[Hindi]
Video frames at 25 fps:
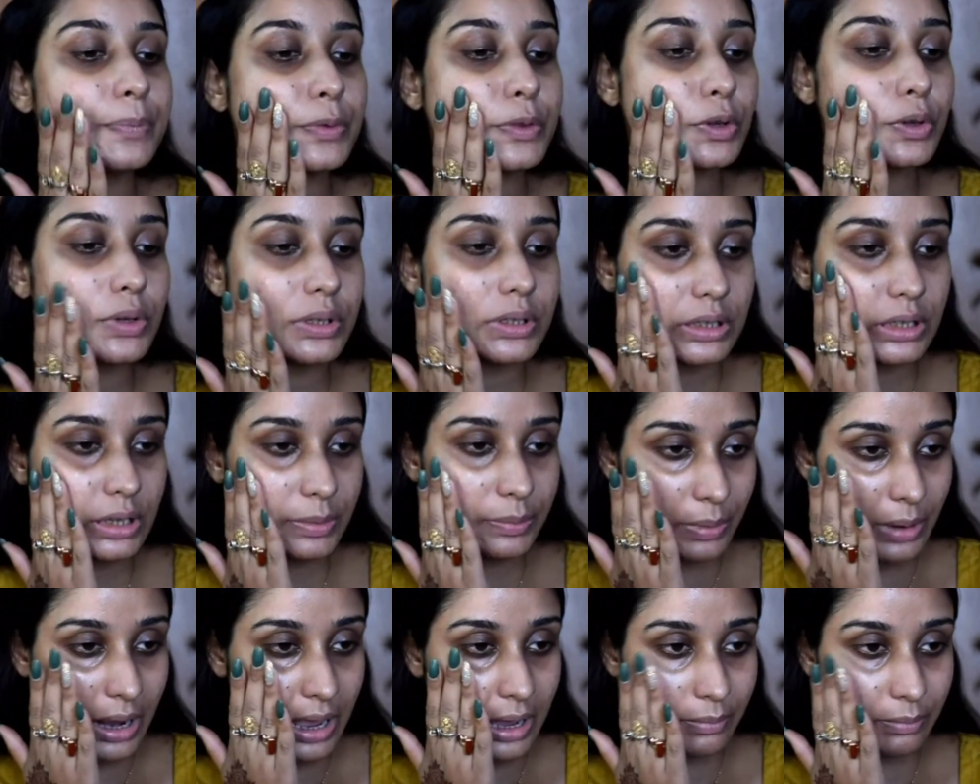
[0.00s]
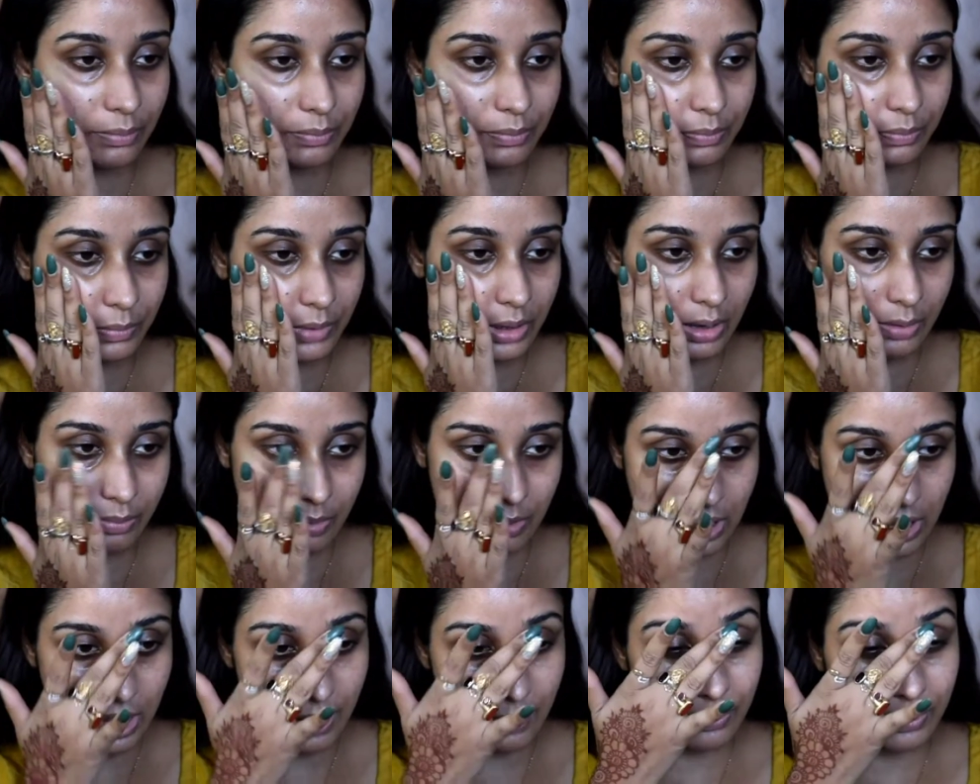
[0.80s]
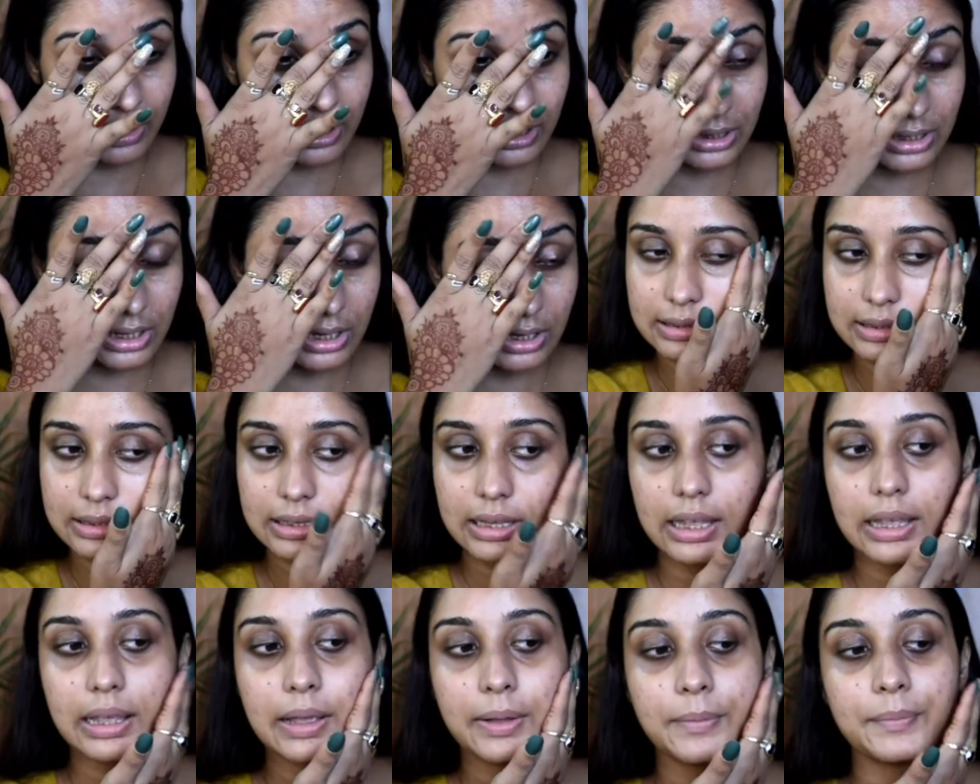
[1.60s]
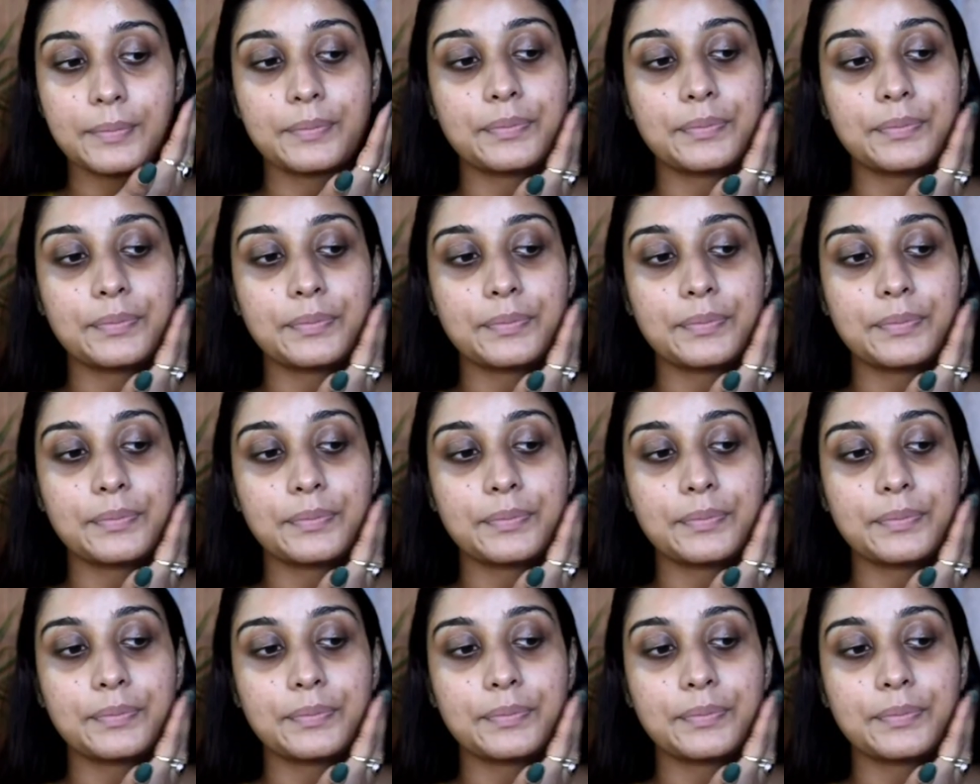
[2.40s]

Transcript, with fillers: तो इससे प्राइम का भी काम करता है इससे